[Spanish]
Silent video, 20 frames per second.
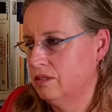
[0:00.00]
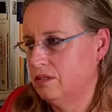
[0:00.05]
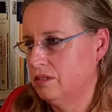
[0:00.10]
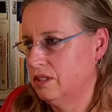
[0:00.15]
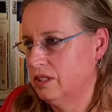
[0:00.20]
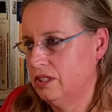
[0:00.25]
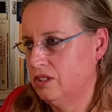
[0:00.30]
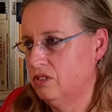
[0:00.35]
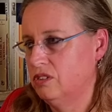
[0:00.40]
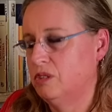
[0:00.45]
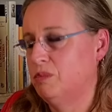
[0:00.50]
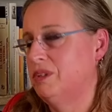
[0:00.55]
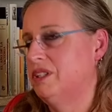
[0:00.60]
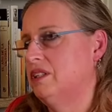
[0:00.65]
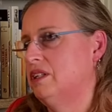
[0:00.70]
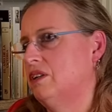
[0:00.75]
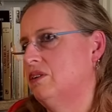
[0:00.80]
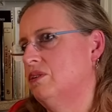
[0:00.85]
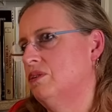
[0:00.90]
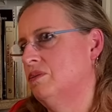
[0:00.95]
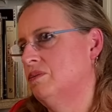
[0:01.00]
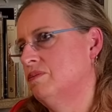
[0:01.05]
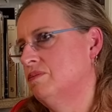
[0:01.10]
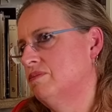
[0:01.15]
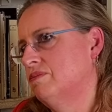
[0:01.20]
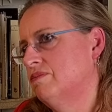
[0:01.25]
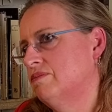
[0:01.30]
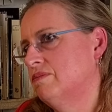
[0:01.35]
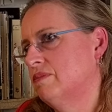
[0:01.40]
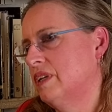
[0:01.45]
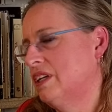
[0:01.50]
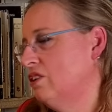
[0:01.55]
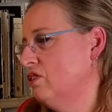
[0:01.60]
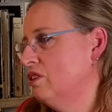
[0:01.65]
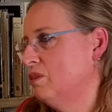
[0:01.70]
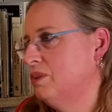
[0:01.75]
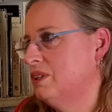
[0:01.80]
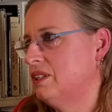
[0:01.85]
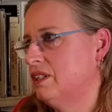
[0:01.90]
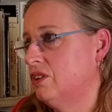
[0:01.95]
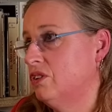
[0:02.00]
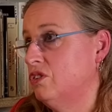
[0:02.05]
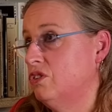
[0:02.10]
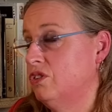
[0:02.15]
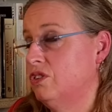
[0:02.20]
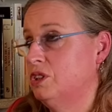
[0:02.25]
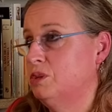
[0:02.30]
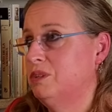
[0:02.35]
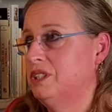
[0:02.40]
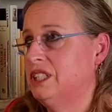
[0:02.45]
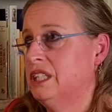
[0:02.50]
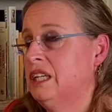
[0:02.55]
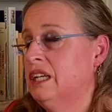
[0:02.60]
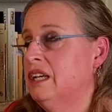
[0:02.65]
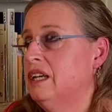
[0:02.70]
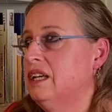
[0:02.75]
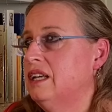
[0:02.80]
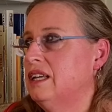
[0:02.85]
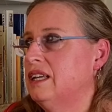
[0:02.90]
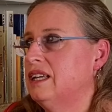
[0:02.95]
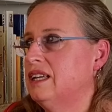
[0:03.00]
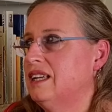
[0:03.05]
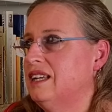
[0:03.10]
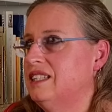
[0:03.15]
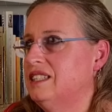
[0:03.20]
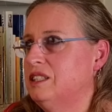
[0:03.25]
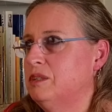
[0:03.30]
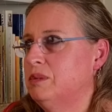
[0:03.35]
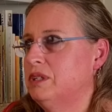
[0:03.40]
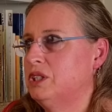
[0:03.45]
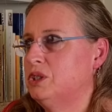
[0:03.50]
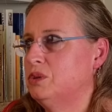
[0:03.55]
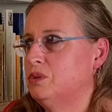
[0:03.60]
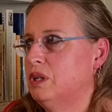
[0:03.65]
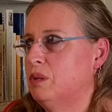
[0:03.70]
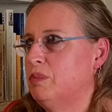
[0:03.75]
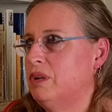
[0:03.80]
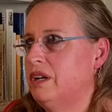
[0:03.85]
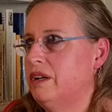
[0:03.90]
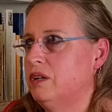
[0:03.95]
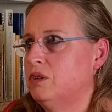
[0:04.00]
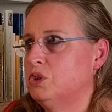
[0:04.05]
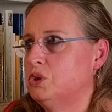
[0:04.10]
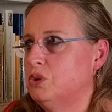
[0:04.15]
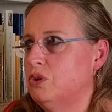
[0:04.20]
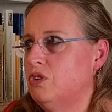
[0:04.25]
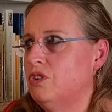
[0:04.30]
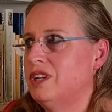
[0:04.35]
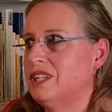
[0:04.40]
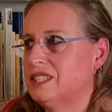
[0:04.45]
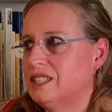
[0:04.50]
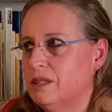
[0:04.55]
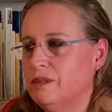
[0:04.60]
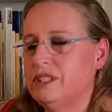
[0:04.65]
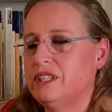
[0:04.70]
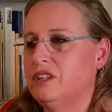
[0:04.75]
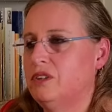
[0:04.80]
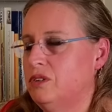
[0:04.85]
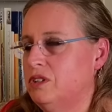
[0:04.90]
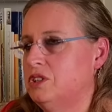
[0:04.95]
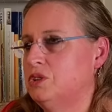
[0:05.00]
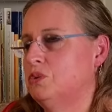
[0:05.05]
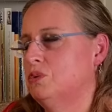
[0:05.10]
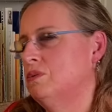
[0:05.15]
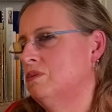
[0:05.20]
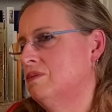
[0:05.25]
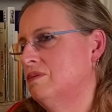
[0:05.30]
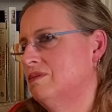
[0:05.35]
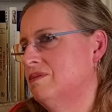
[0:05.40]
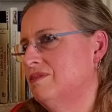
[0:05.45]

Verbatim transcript: ahí donde me entrego, ahí donde me entrego. Entonces ves que les llevas una palabra de consuelo que sabes que no eres tú.